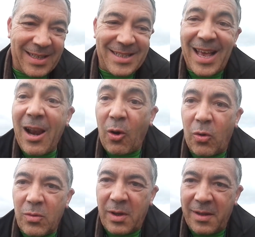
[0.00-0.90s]
Ese
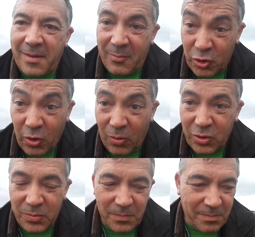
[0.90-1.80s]
algo que decimos
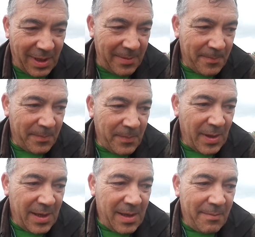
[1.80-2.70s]
todos, ¿vale?
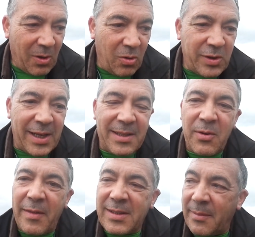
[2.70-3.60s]
Pero luego tiene que tener
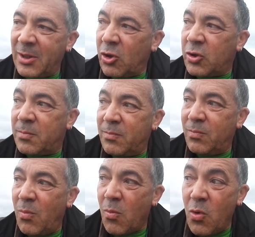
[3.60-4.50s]
un adiestramiento
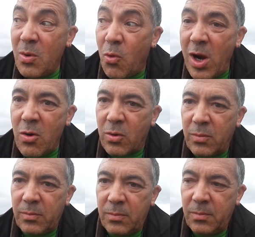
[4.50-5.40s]
muy bueno,
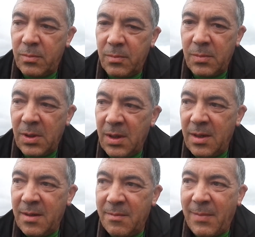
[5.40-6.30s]

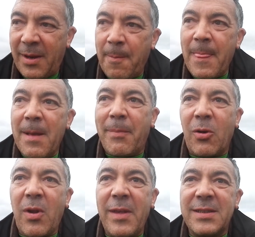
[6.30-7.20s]
¿Vale?
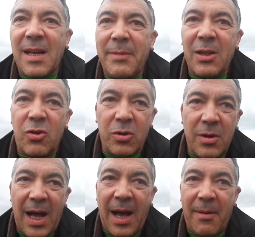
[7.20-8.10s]
Pero un adiestramiento,
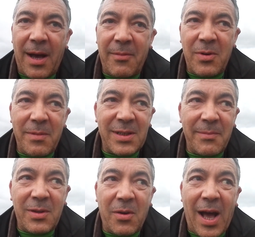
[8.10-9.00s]
un
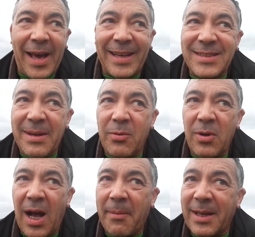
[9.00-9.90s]
adiestramiento
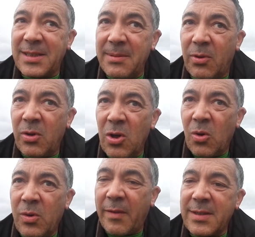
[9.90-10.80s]
agresivo, abrasivo,
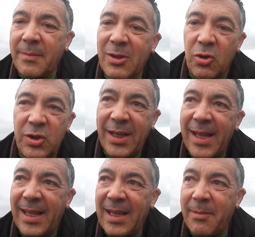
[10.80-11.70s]
un adiestramiento sin
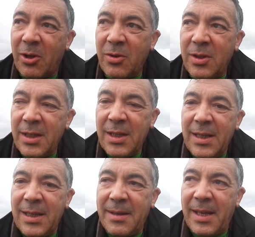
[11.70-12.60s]
equilibrio,
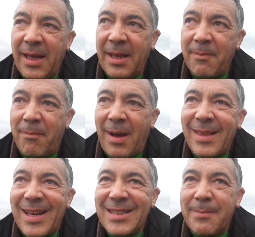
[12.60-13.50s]
eh, va a
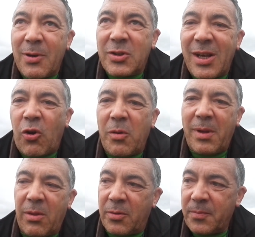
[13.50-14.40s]
hacer que ese perro esté
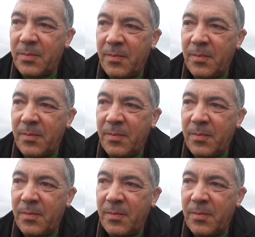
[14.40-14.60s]
cohibido.